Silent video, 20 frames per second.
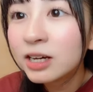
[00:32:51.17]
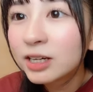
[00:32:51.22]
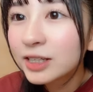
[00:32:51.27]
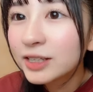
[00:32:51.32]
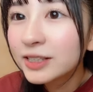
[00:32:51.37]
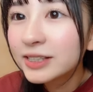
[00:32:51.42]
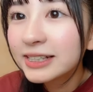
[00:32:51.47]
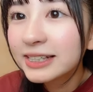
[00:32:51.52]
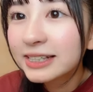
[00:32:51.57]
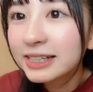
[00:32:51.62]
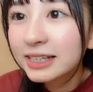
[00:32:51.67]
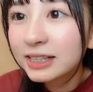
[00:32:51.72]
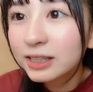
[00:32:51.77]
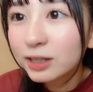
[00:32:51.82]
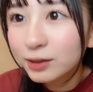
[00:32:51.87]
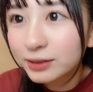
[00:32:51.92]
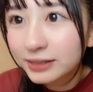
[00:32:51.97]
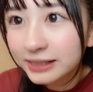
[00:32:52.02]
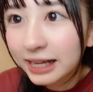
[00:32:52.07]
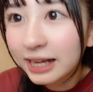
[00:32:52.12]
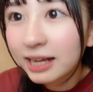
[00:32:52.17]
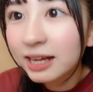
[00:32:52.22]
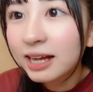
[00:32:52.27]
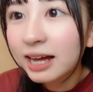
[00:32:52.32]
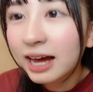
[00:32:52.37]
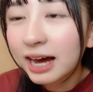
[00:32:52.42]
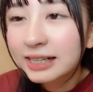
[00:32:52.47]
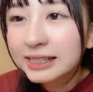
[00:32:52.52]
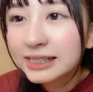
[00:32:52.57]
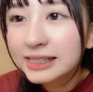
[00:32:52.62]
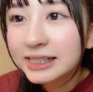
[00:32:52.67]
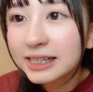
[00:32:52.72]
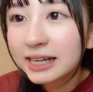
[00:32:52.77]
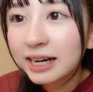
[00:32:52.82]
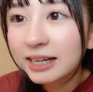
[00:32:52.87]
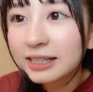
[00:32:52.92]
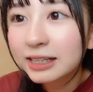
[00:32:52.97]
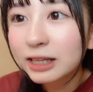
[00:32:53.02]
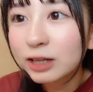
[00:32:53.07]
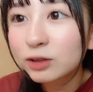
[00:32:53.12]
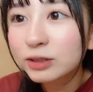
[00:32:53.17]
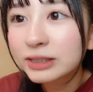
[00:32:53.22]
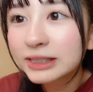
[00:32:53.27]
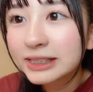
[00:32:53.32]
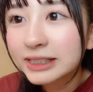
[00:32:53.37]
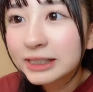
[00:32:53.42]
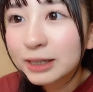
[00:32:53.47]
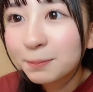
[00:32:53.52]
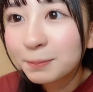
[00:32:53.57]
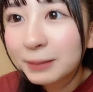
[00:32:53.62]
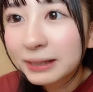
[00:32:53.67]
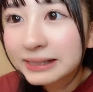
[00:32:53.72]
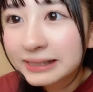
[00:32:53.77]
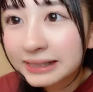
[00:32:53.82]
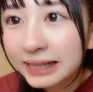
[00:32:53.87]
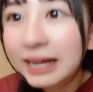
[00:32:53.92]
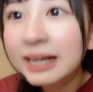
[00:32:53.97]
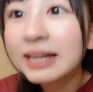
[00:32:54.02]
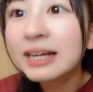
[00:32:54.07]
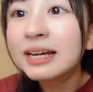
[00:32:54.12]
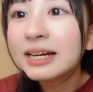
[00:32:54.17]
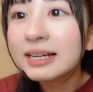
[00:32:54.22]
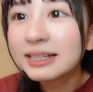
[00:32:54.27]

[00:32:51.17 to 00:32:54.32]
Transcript: 9位金堂さん8位秋田の深夜パンさ